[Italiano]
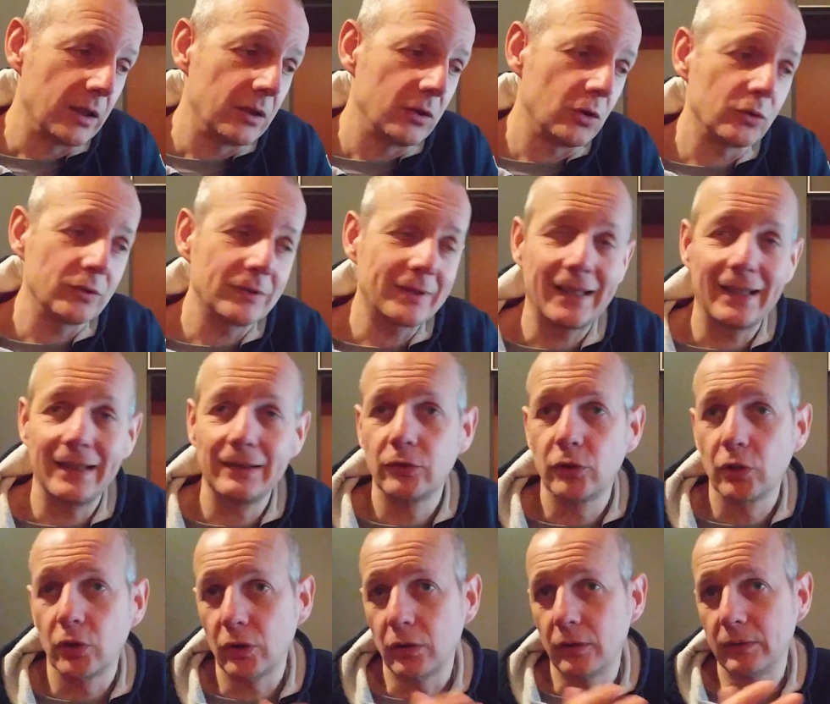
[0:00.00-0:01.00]
non
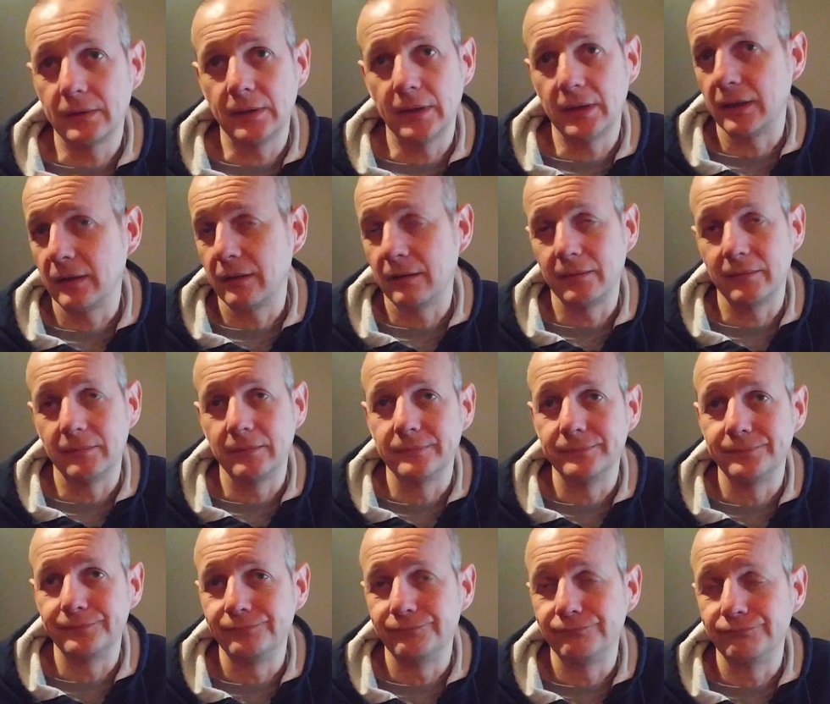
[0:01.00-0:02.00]
tanto
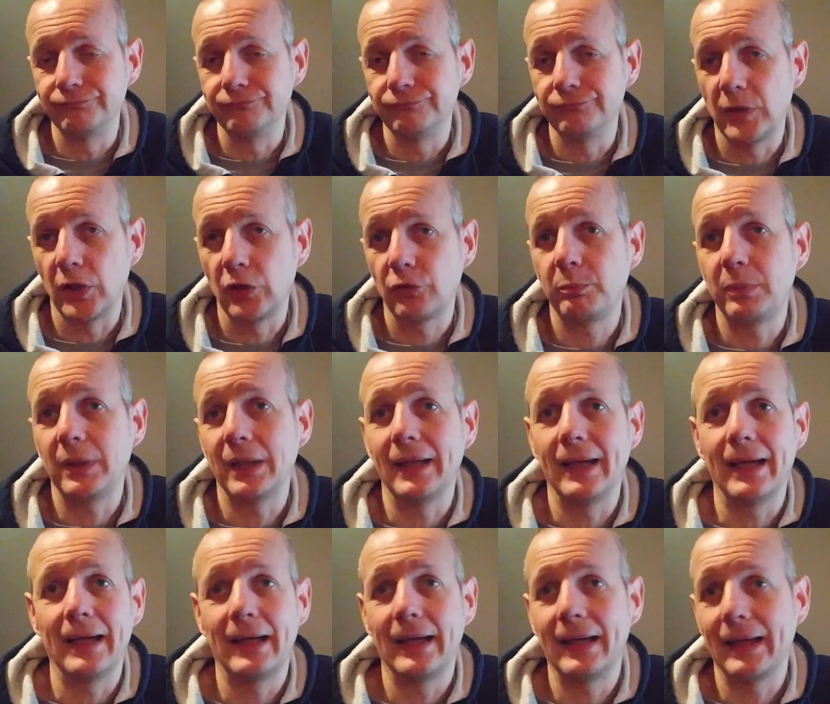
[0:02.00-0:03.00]
ehm,
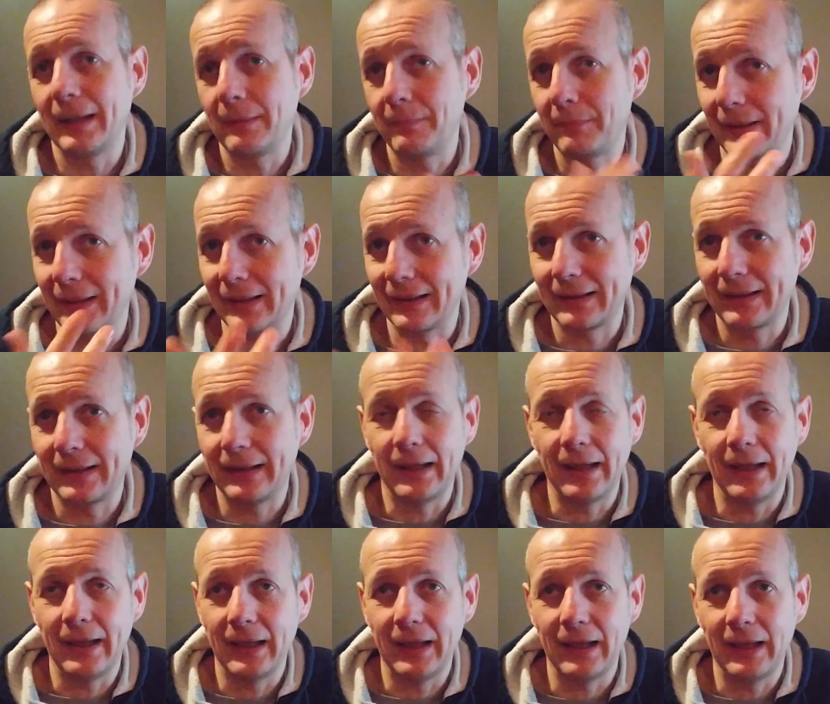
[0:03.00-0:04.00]
spiegare
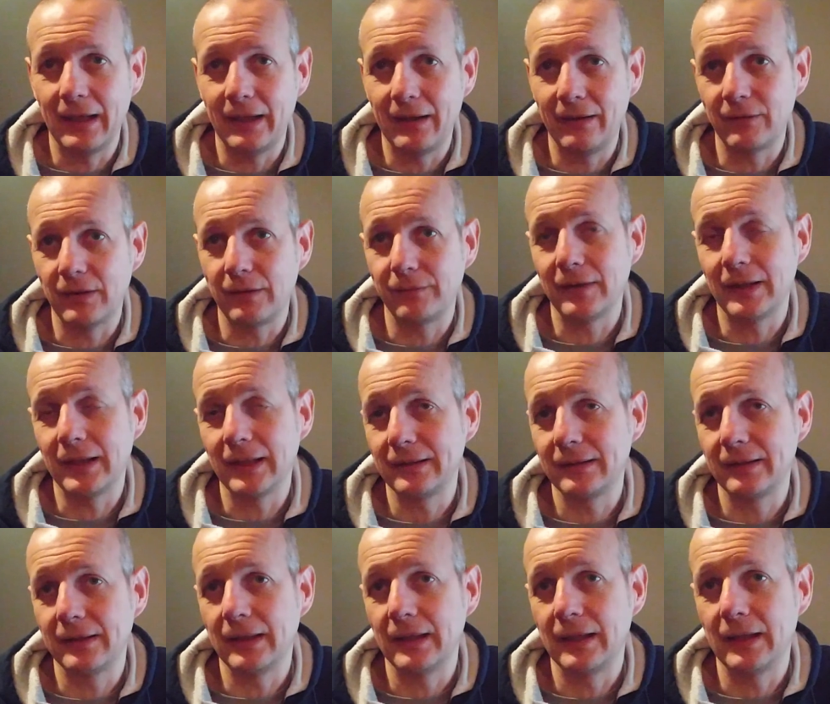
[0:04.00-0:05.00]
perché va
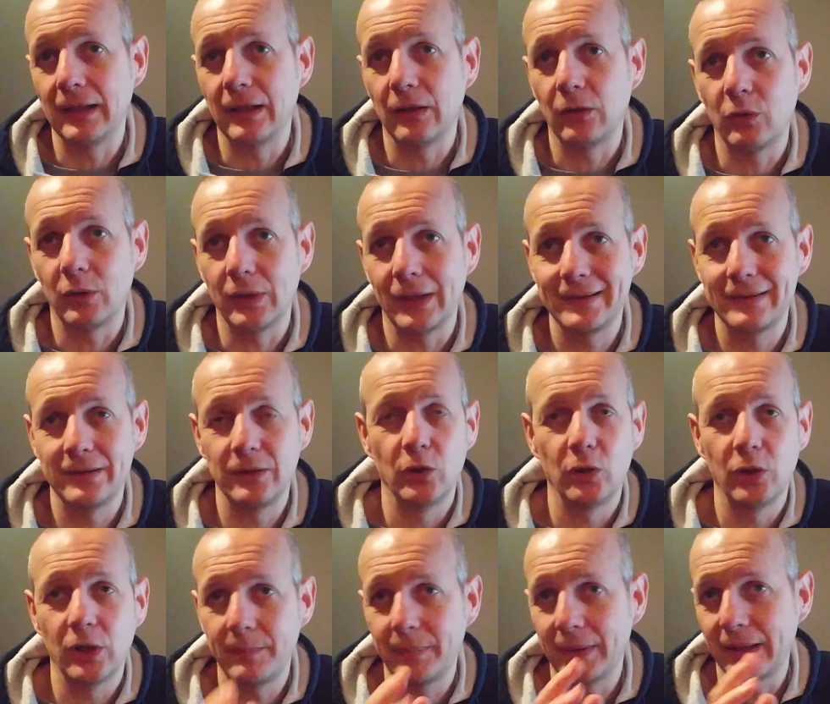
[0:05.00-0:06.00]
fatta la
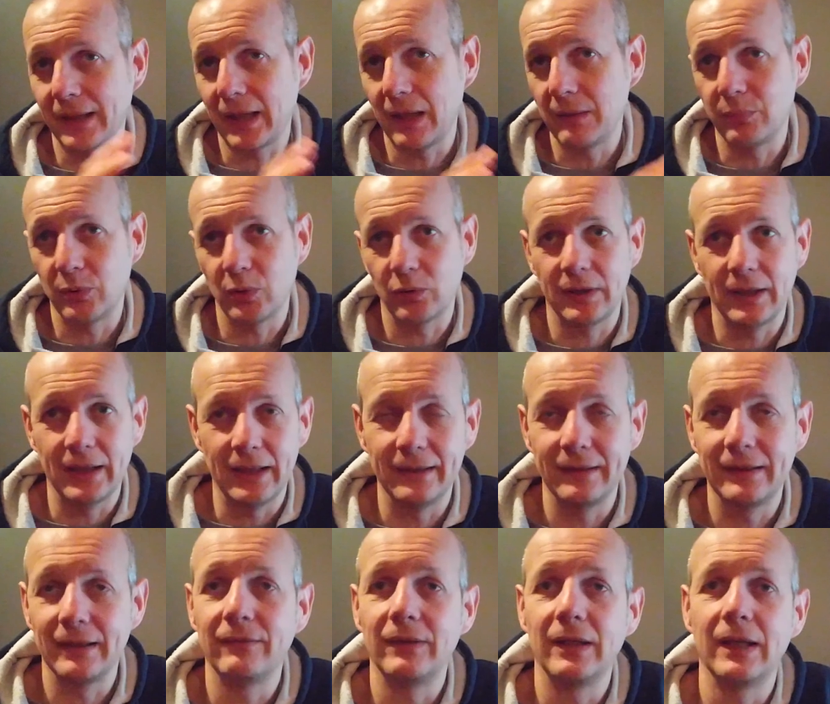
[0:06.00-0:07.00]
correzione, perché è
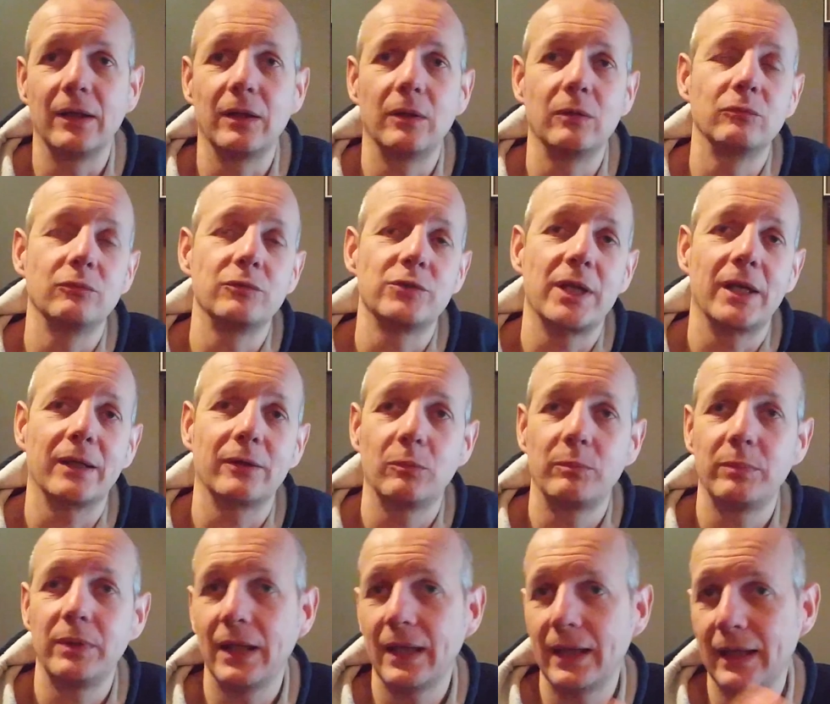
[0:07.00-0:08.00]
importante avere un certo
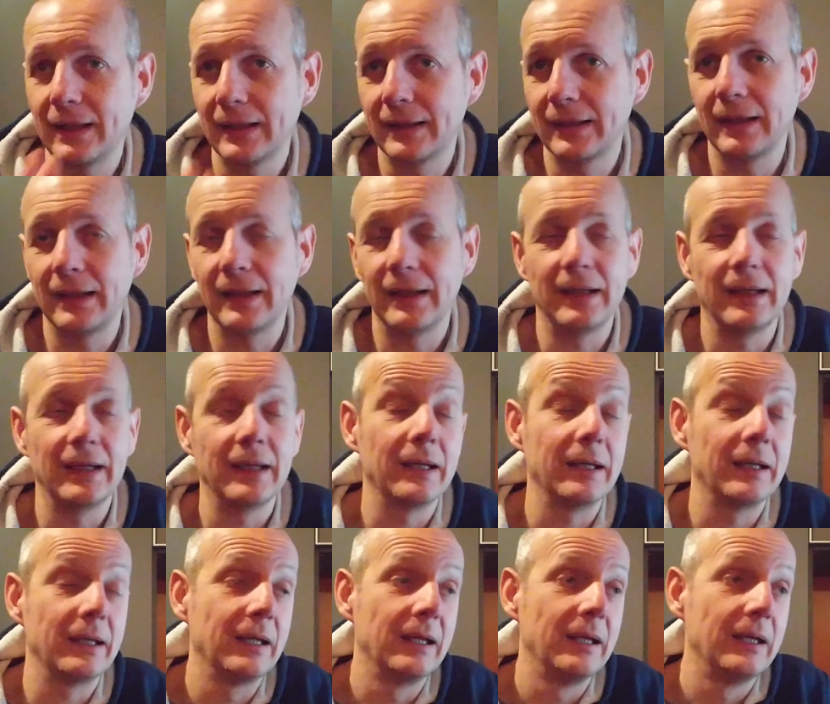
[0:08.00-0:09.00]
pH,
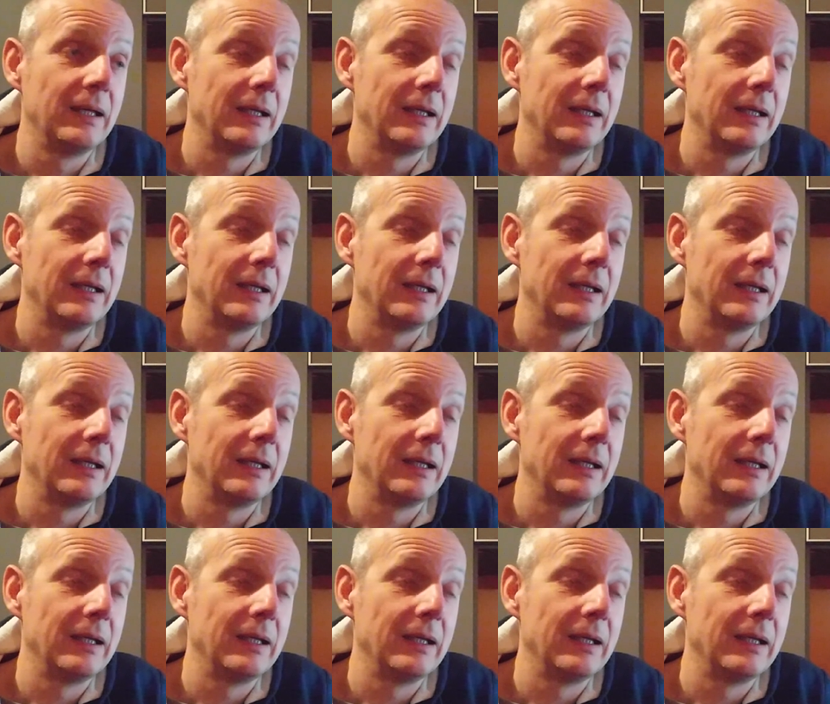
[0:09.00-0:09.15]
e,